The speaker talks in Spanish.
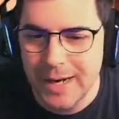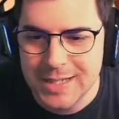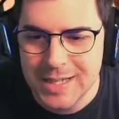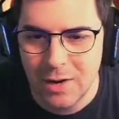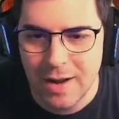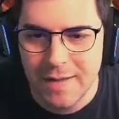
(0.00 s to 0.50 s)
que
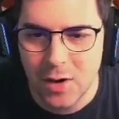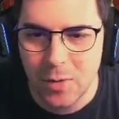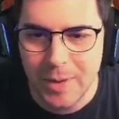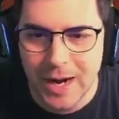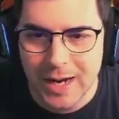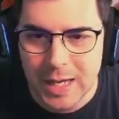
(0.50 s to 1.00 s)
es la hora de
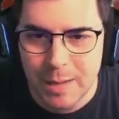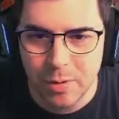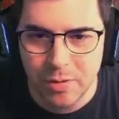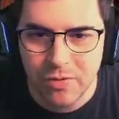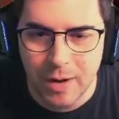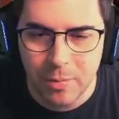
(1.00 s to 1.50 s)
comer aquí,
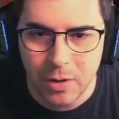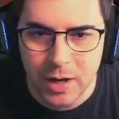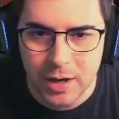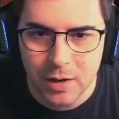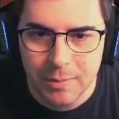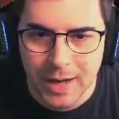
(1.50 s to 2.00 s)
por favor,
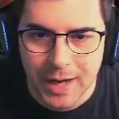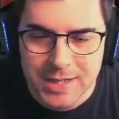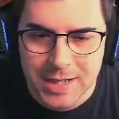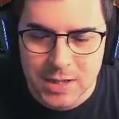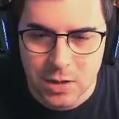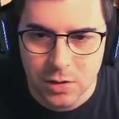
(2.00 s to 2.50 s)
eh, no me hagáis
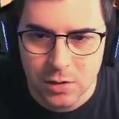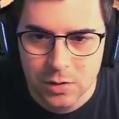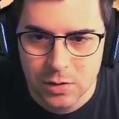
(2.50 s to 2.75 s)
esto.